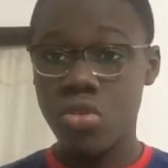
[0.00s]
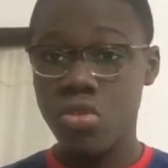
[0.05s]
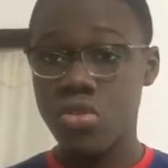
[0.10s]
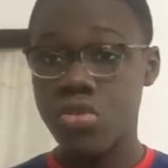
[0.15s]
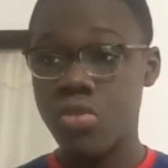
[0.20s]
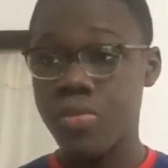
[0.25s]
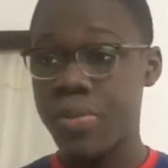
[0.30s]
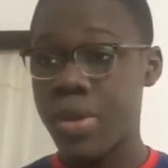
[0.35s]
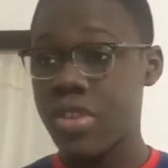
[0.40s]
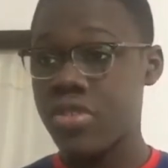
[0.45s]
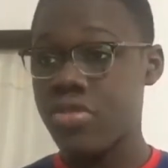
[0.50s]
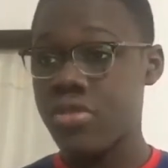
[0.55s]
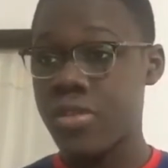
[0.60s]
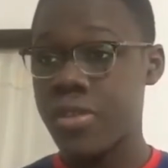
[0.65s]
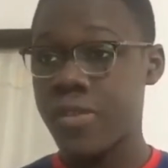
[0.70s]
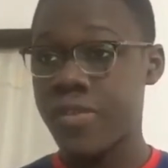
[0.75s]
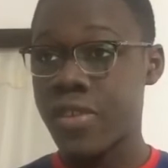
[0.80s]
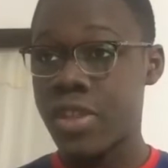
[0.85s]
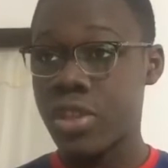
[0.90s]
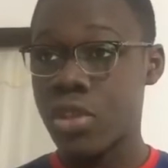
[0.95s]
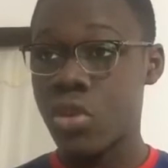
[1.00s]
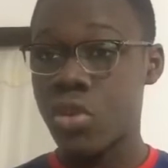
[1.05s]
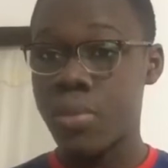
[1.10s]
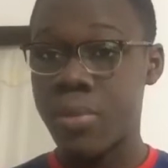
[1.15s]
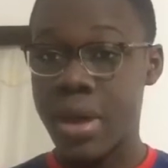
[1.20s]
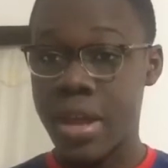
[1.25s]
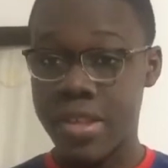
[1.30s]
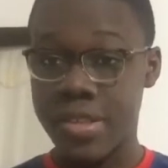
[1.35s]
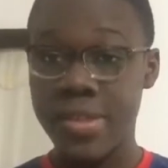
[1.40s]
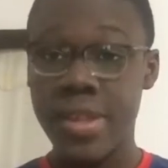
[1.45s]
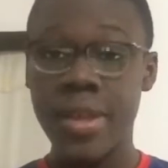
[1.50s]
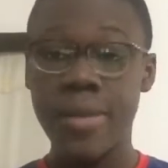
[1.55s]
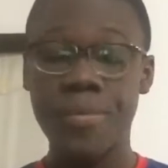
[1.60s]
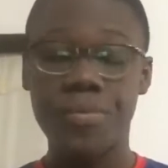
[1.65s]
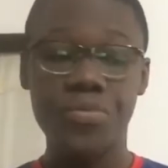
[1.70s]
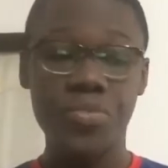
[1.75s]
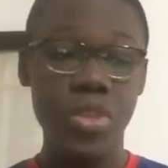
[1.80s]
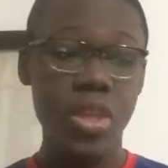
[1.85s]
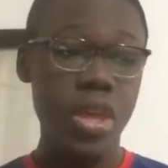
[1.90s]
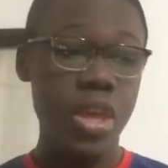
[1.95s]
ne suis pas sûr qu'il viendra au Barça.
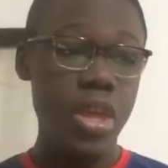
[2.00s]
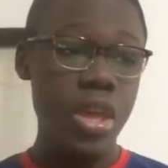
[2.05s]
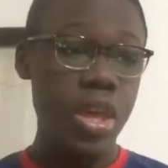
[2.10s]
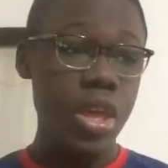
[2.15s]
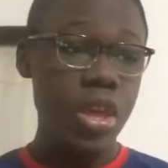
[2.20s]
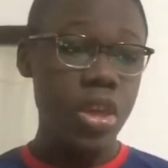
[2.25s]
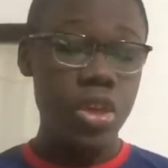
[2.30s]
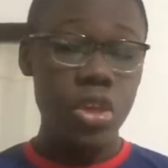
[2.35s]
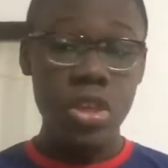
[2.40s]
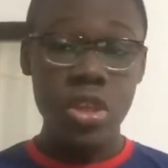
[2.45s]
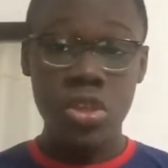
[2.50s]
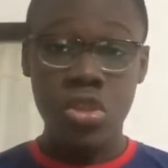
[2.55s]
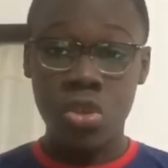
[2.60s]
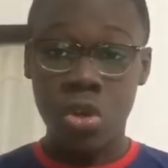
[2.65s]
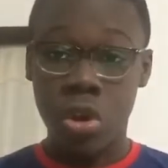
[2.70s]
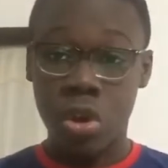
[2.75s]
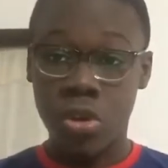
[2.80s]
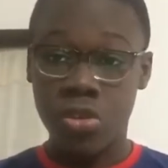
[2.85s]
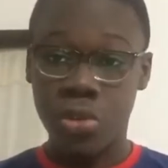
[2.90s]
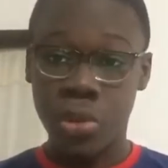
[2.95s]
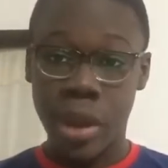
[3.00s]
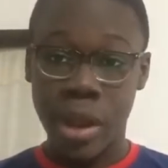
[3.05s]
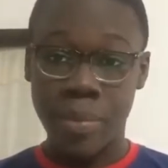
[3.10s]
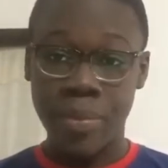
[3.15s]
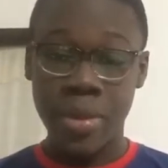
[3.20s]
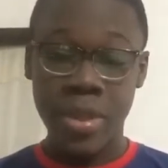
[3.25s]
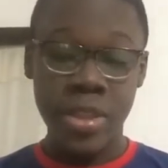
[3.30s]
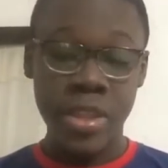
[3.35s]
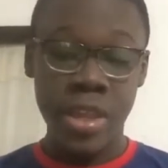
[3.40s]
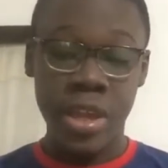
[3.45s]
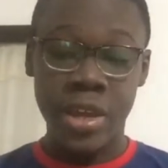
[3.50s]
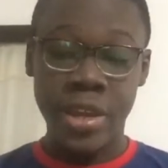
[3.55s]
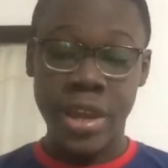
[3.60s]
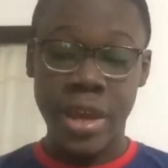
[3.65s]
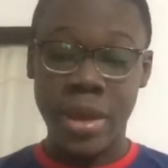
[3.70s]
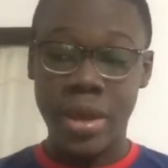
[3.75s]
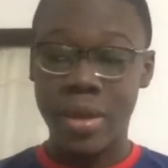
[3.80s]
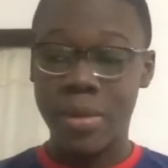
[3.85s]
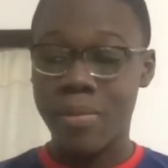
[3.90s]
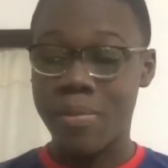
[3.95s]
on se le rappelle, on
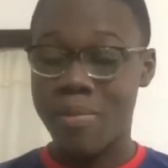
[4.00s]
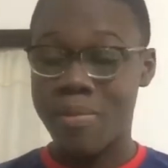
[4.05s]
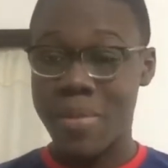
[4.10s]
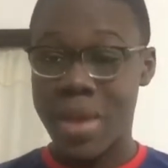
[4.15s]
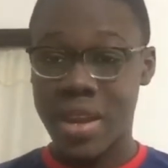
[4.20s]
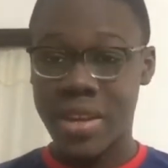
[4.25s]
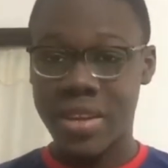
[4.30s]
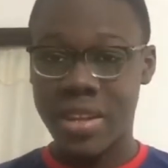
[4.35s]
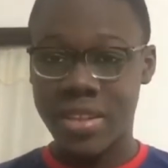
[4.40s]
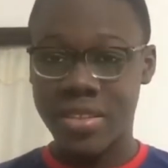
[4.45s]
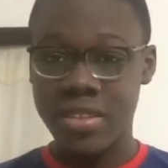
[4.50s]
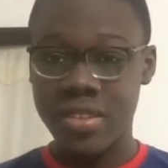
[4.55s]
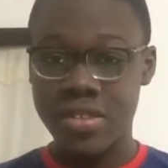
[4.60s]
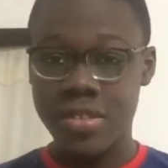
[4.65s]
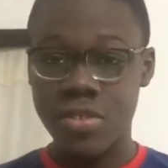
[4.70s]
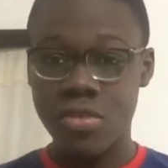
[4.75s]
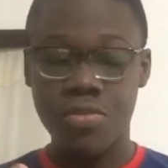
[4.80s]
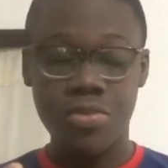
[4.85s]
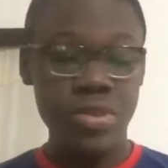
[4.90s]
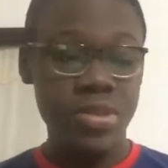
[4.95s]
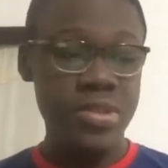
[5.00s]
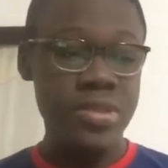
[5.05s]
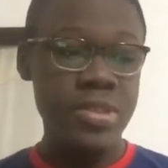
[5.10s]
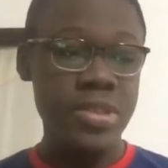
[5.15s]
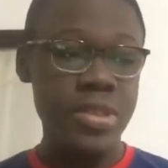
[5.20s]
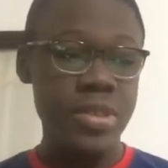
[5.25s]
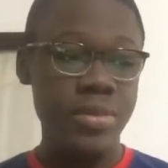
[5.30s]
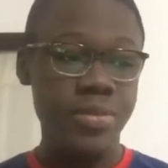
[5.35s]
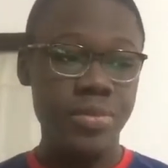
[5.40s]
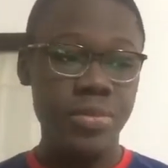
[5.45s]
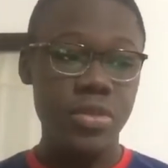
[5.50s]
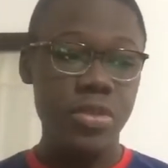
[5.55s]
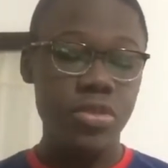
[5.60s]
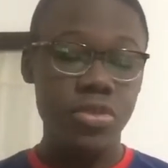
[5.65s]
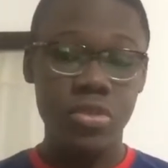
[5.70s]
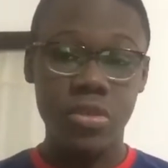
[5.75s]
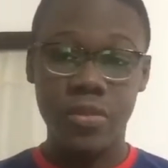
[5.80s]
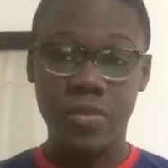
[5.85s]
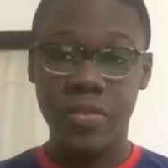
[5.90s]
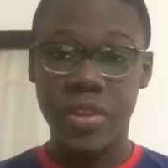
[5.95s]
a maltraité, si je puis dire,
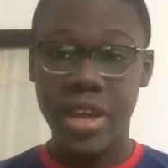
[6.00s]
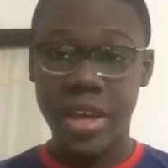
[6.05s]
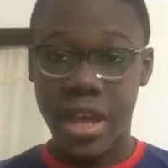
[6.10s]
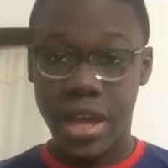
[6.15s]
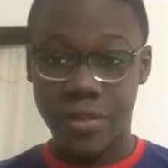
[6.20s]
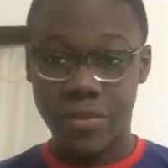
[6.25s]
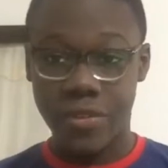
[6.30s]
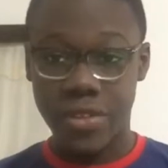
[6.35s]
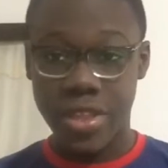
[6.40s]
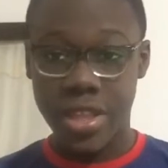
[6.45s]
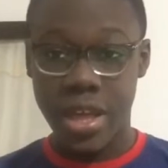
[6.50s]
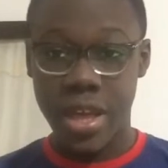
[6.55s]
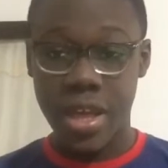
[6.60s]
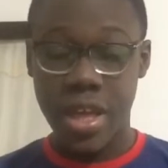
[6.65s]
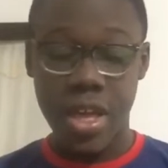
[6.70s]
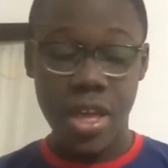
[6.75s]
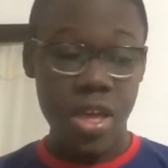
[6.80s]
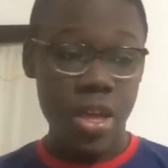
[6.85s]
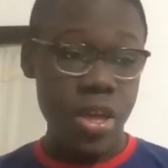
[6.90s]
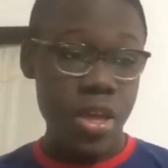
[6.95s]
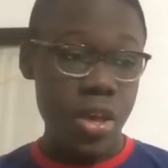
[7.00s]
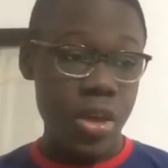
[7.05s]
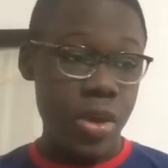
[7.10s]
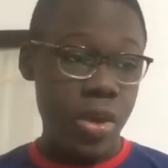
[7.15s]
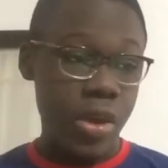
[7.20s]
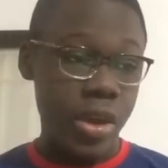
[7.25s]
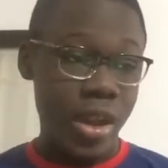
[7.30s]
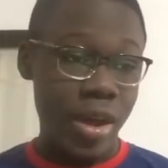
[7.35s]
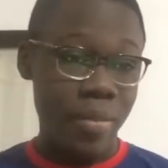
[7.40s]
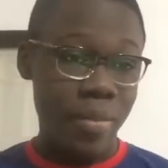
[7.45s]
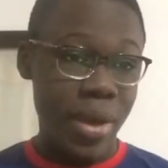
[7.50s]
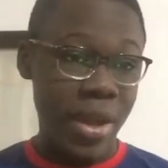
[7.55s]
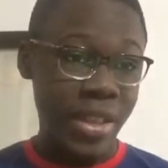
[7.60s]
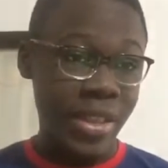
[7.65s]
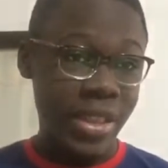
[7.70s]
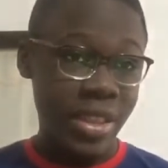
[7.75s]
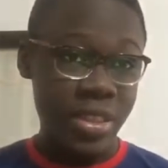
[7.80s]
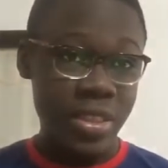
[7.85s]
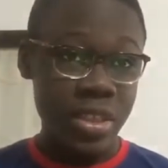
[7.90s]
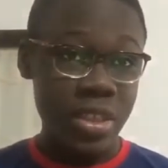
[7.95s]
son frère Rafinha. On a
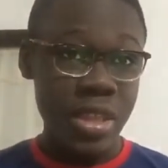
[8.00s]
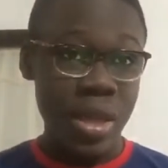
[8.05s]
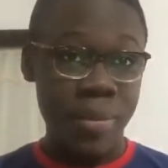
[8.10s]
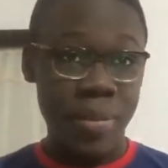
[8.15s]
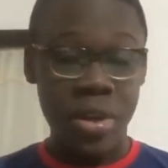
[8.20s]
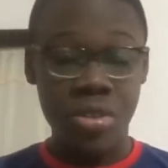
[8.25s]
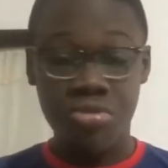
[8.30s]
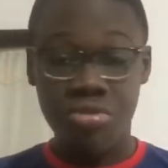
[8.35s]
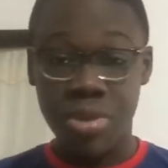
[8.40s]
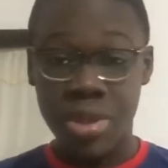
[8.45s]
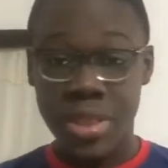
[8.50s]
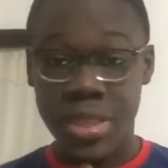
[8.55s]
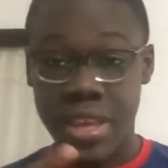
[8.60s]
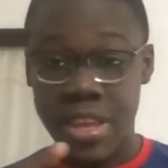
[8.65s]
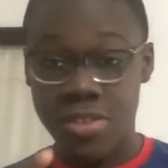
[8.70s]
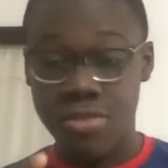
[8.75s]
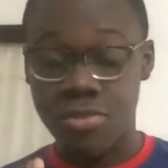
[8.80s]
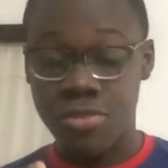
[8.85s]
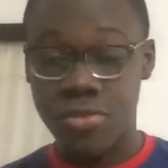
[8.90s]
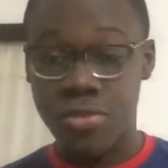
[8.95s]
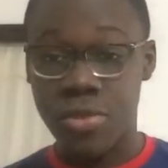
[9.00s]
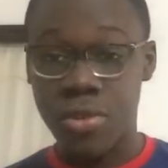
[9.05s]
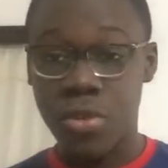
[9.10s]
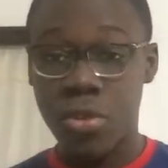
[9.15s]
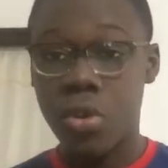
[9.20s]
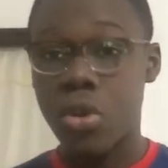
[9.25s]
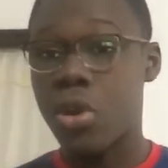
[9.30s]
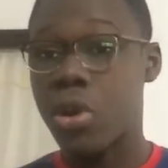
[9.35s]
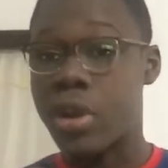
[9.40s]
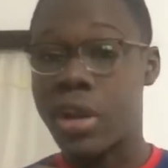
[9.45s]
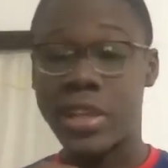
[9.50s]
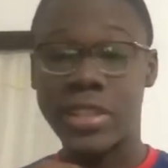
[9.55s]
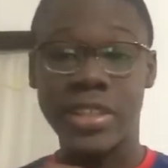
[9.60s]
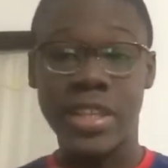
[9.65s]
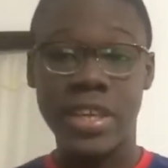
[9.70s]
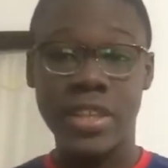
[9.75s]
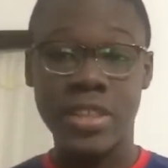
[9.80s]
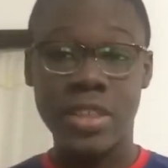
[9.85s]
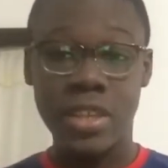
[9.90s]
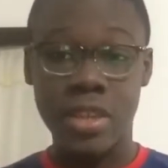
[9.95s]
maltraité, il n'a pas joué très souvent. On l'a
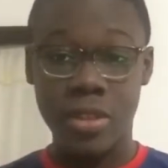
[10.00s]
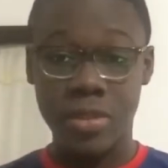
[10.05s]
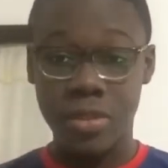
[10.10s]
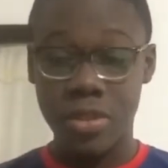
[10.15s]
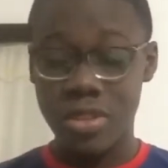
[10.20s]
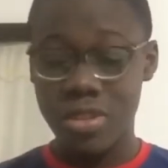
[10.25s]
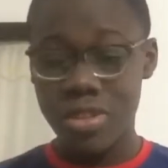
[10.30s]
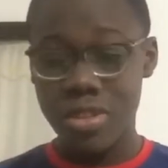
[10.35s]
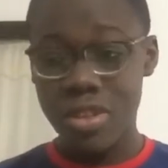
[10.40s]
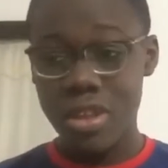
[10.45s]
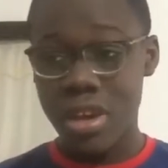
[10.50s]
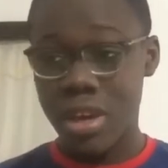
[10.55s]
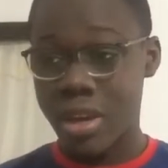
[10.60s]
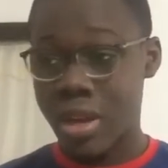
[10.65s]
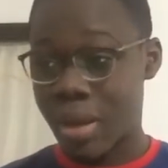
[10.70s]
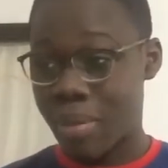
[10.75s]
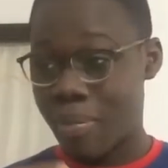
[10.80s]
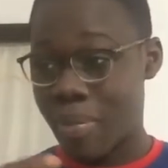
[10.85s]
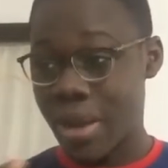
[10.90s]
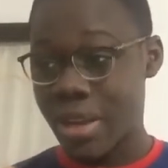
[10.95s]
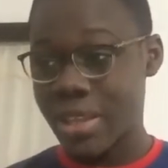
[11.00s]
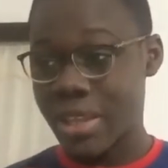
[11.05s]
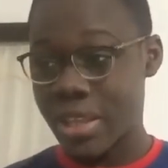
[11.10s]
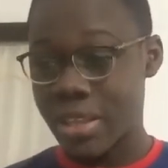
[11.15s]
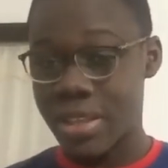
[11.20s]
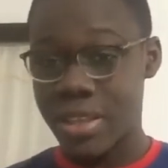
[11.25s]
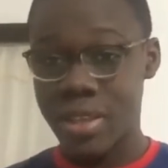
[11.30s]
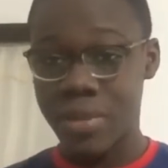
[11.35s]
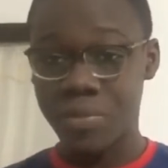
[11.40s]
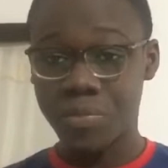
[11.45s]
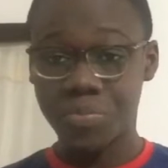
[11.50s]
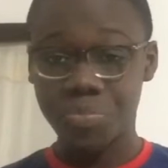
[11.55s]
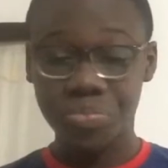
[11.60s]
traité, on l'a maltraité.